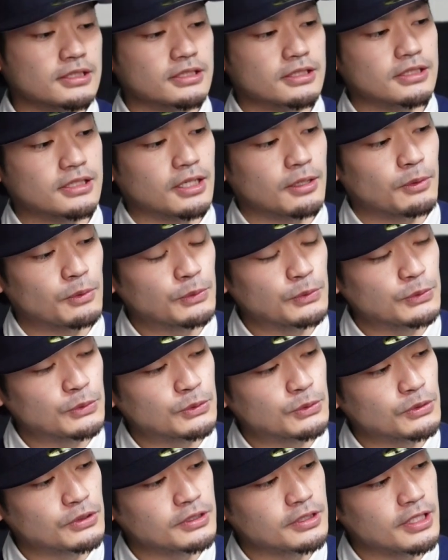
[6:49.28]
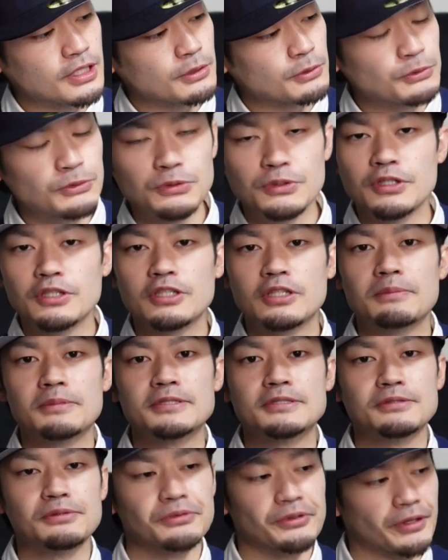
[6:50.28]
いや、本当にね、よくできてま
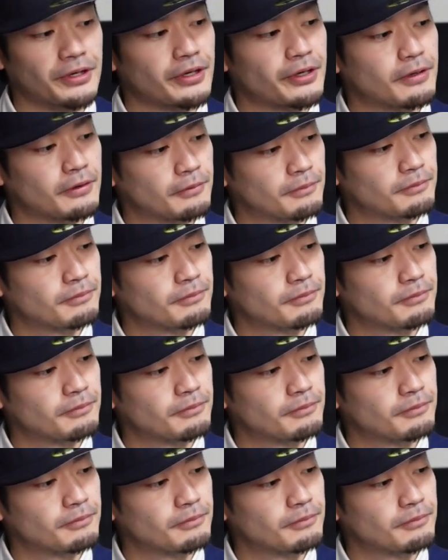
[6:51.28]
すよね。